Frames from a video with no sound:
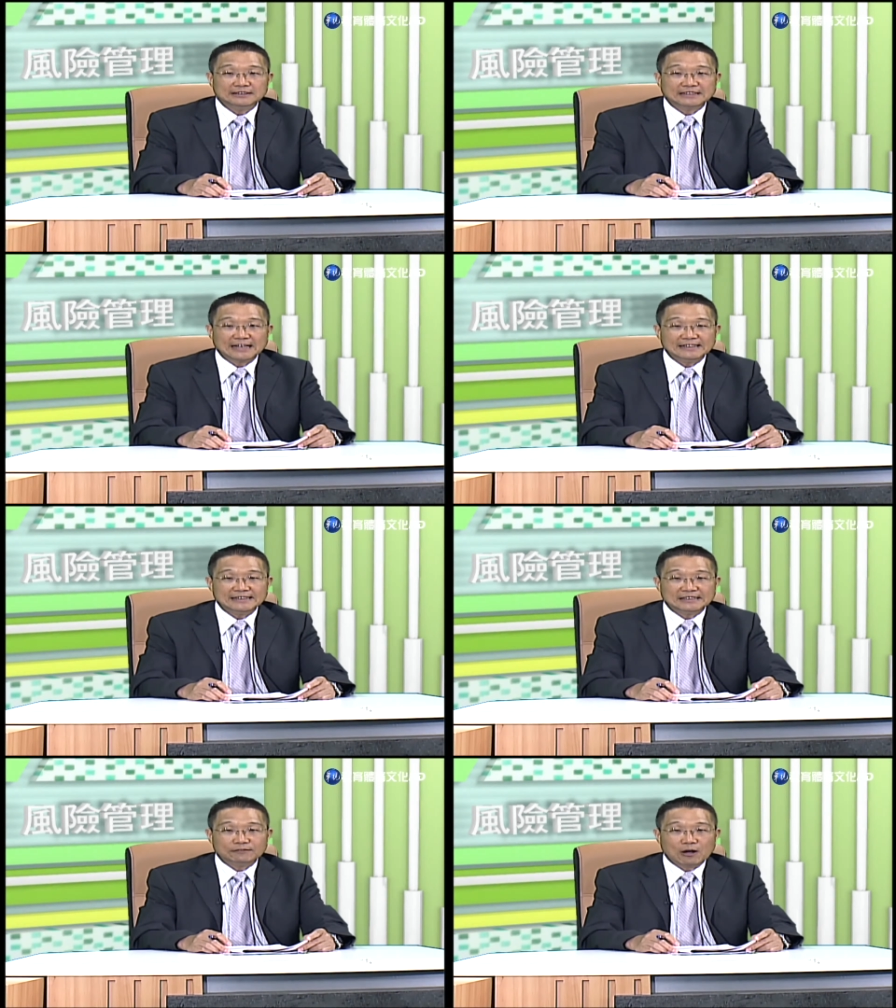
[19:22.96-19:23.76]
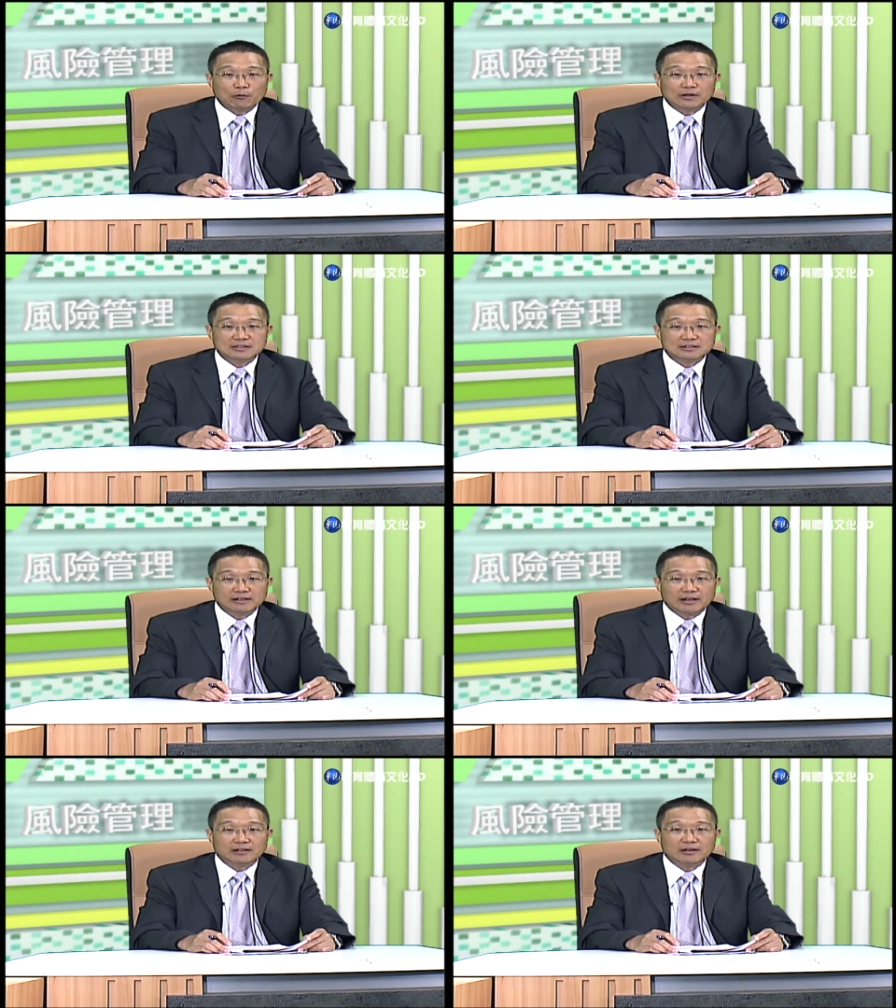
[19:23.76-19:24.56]
在一起范围之
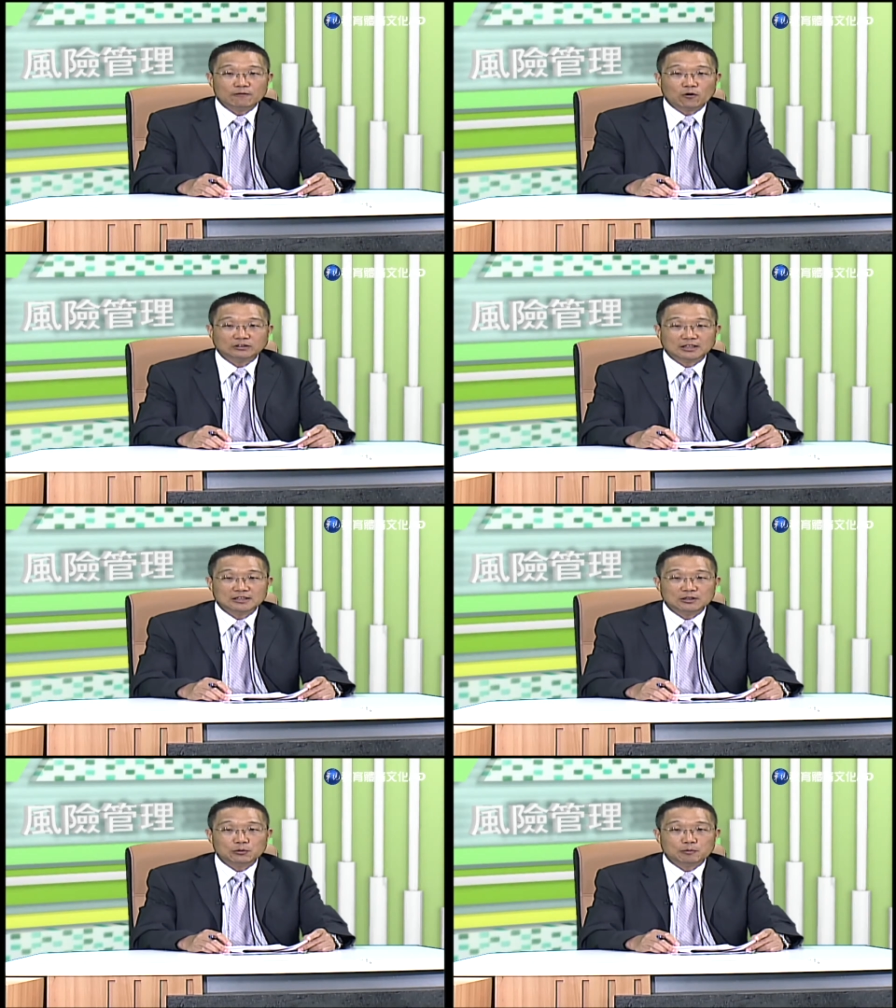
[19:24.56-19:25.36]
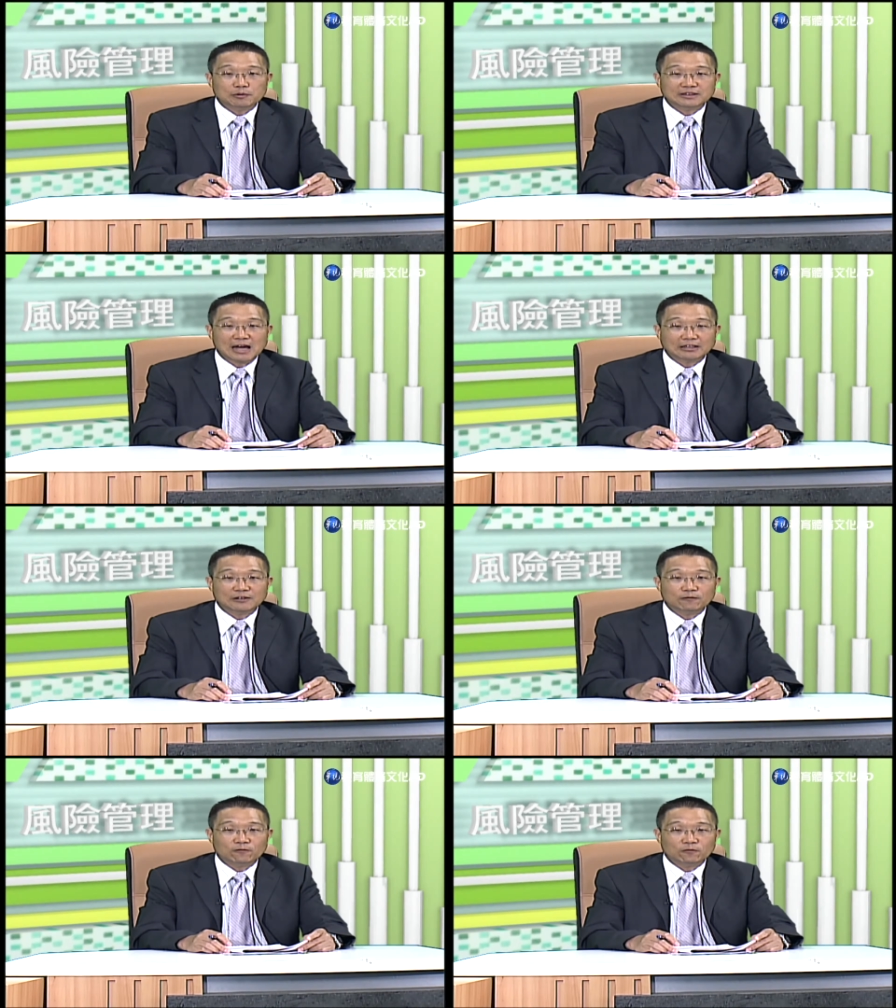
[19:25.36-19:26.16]
内，风险程度不大
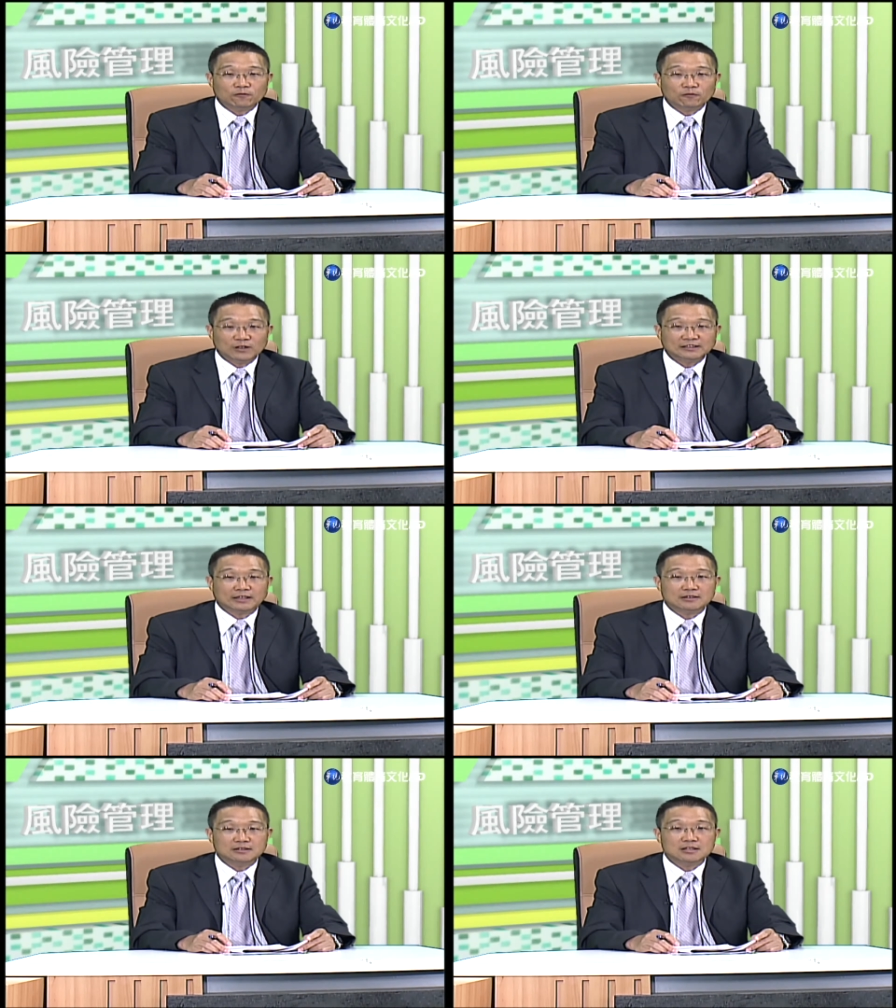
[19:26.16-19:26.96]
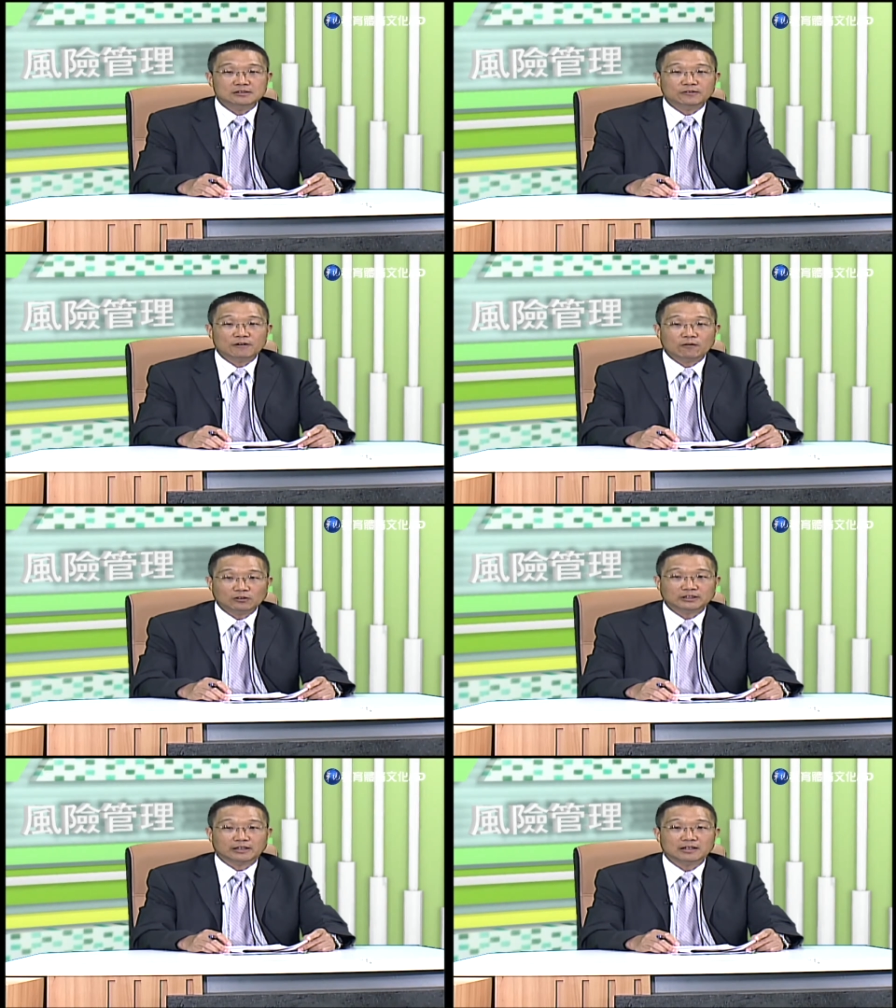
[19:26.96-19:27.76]
的危险称之为
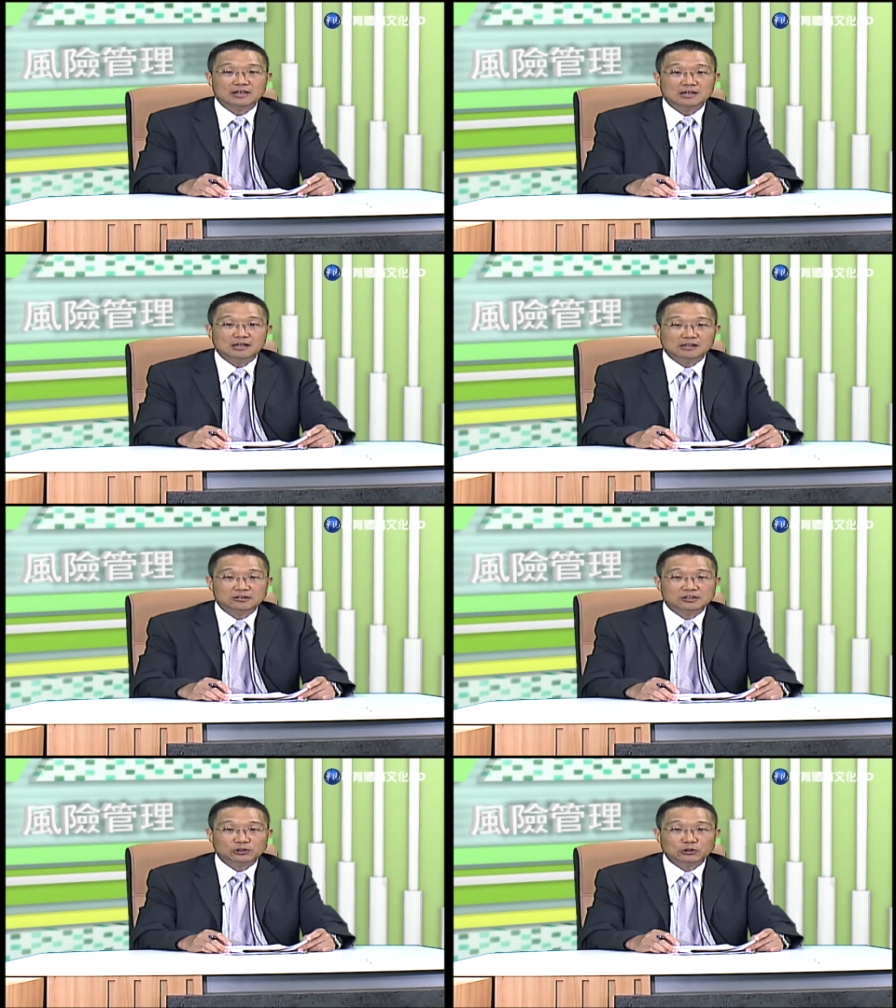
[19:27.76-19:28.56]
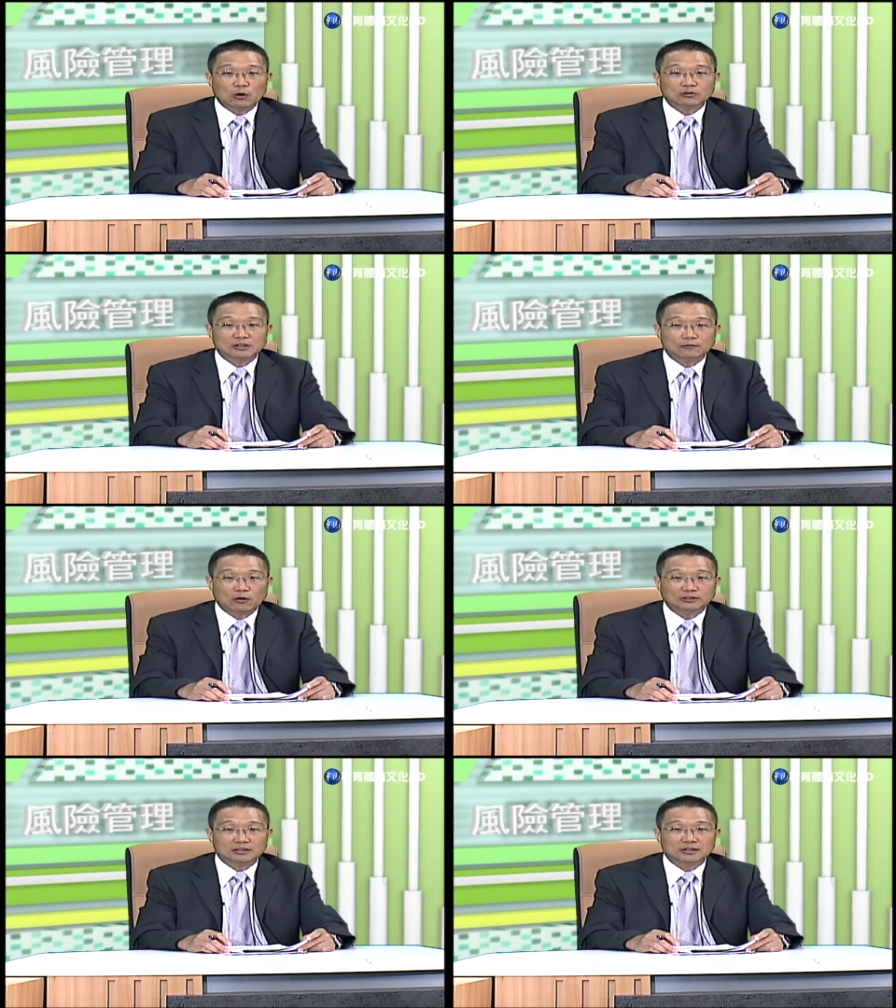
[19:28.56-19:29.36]
风险，而失去控制的
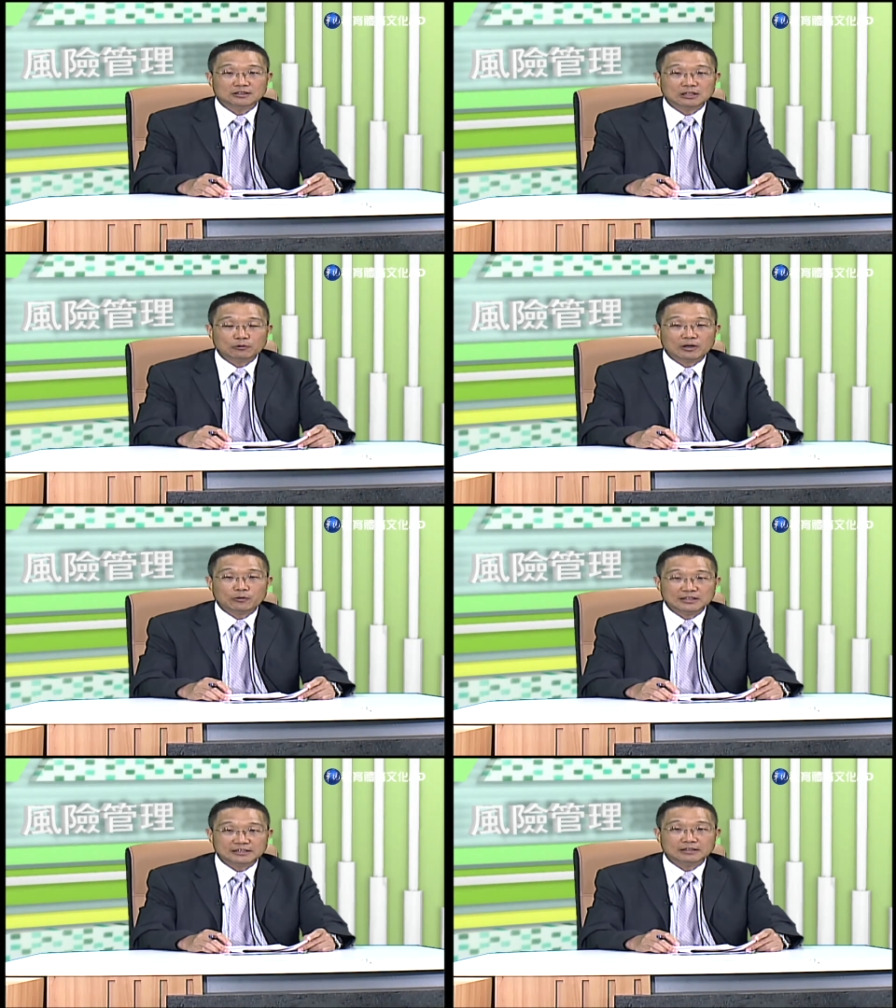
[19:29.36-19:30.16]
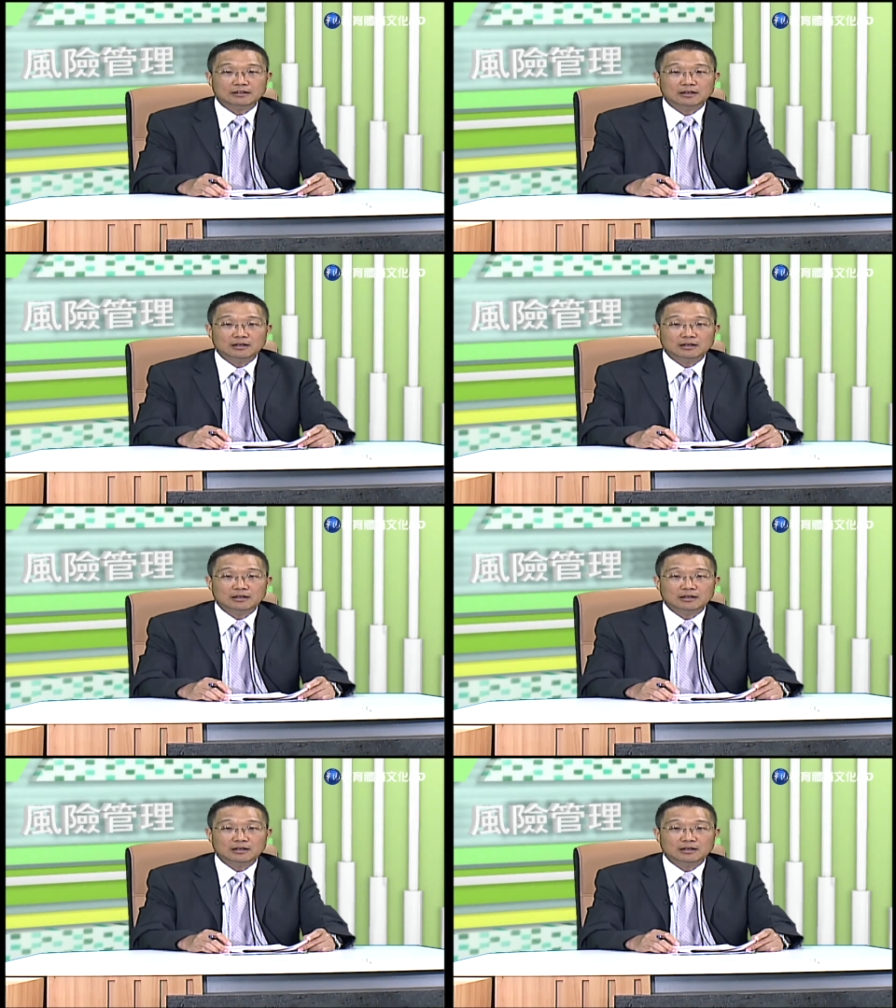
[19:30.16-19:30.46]
风险则称为危机。